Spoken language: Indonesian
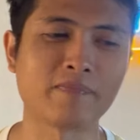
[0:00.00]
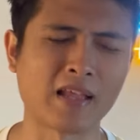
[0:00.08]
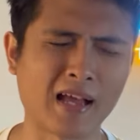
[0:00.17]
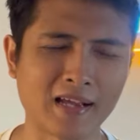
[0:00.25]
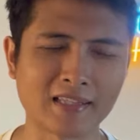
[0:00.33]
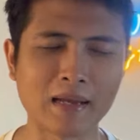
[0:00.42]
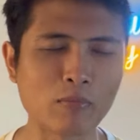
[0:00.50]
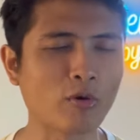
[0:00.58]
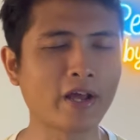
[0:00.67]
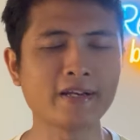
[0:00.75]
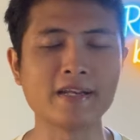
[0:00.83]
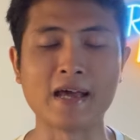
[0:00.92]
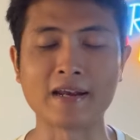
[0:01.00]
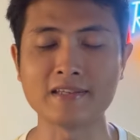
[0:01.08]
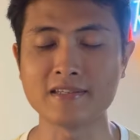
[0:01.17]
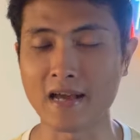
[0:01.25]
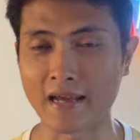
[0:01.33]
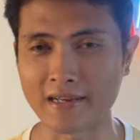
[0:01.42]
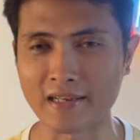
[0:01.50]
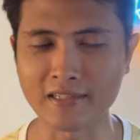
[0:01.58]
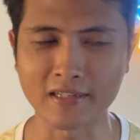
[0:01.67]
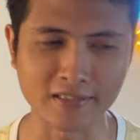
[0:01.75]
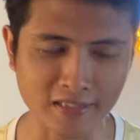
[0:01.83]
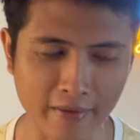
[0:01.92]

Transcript: Nah, kita mulai dari harganya guys